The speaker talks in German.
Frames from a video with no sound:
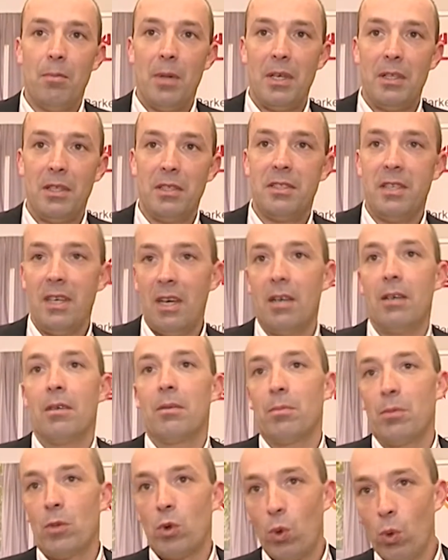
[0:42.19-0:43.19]
eine sehr
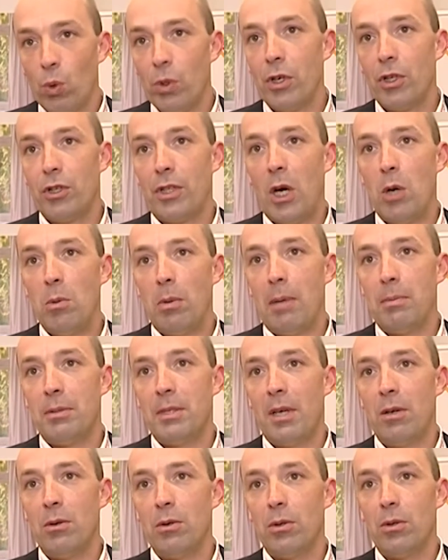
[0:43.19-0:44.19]
gute
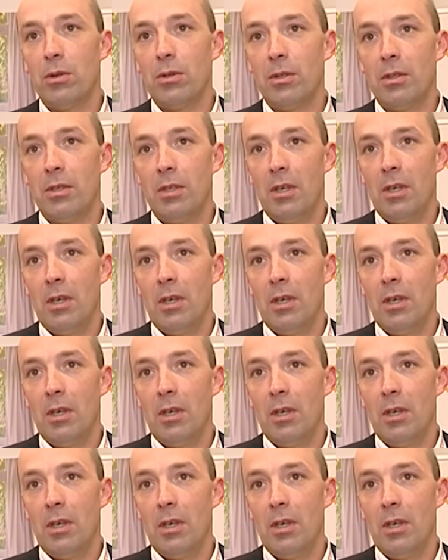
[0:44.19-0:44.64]
Staubabsaugung,